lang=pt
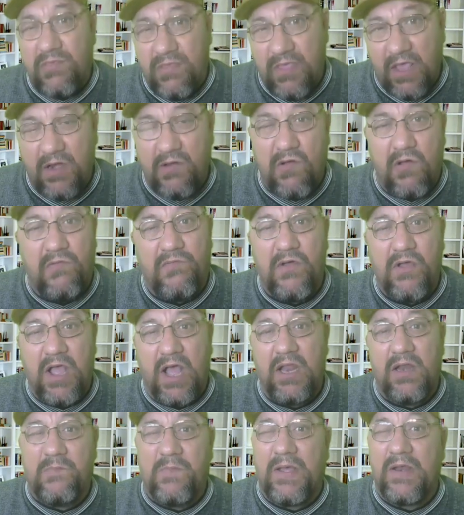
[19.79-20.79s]
ser
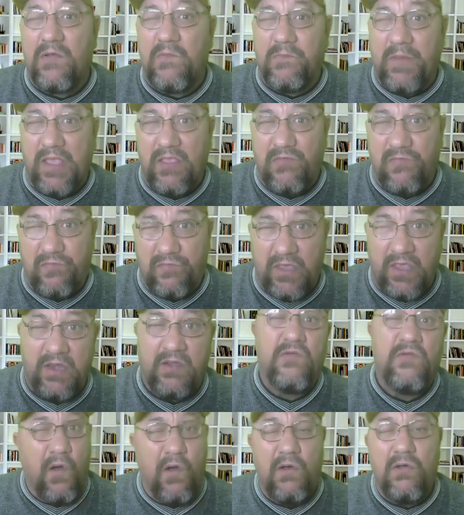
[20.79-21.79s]
convocado para um peito
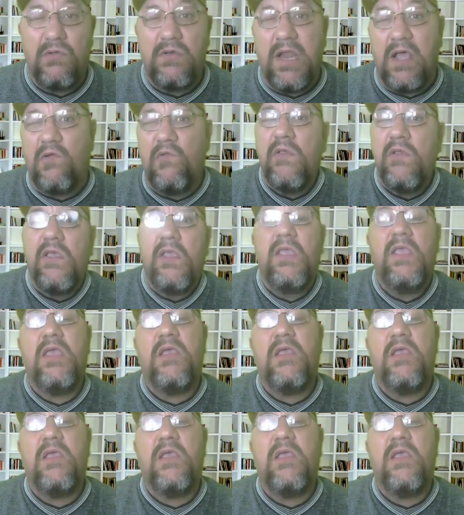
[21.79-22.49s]
fino ou não,